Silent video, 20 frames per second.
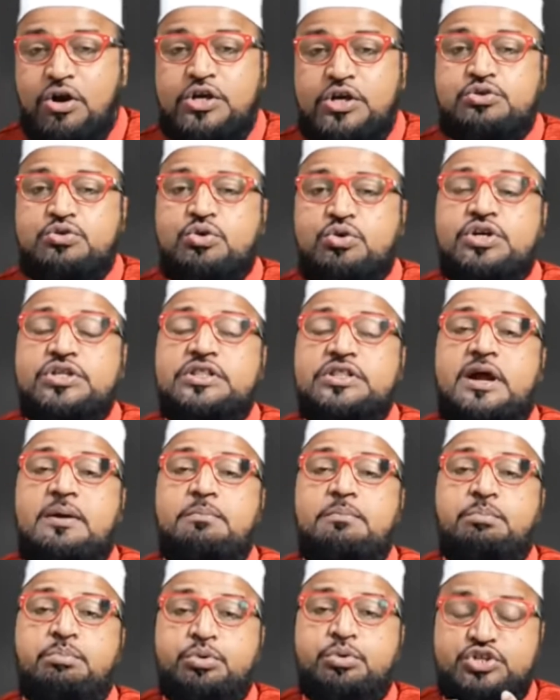और इसको
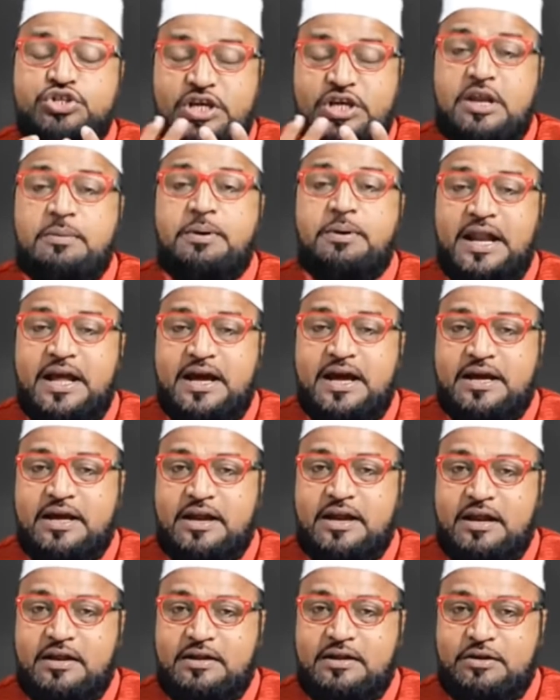कितना मुश्किल
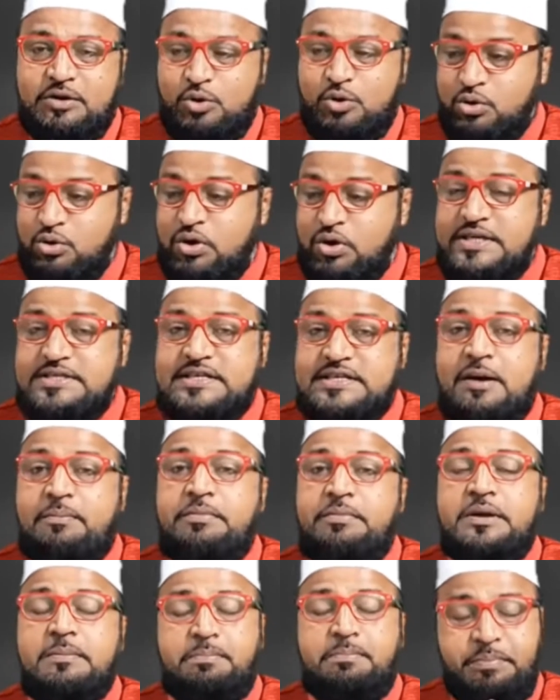बनाकर लोगों के
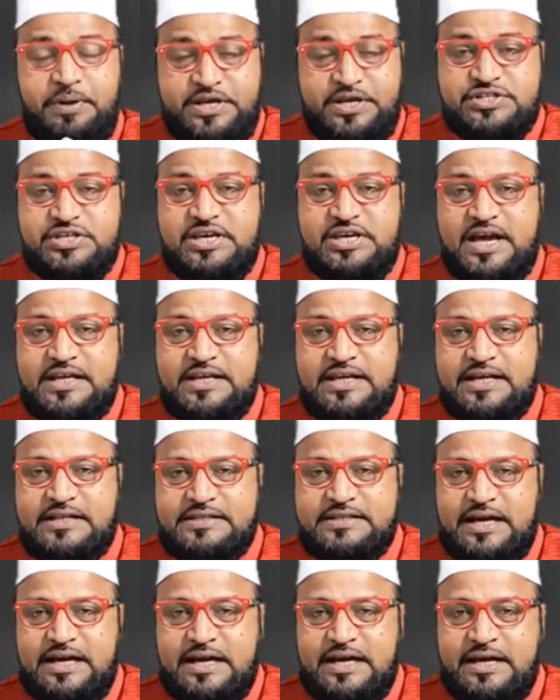सामने पेश किया
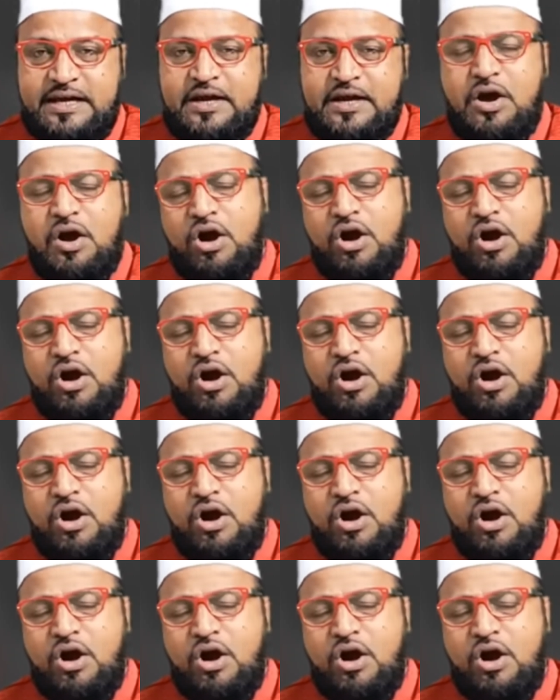जाता है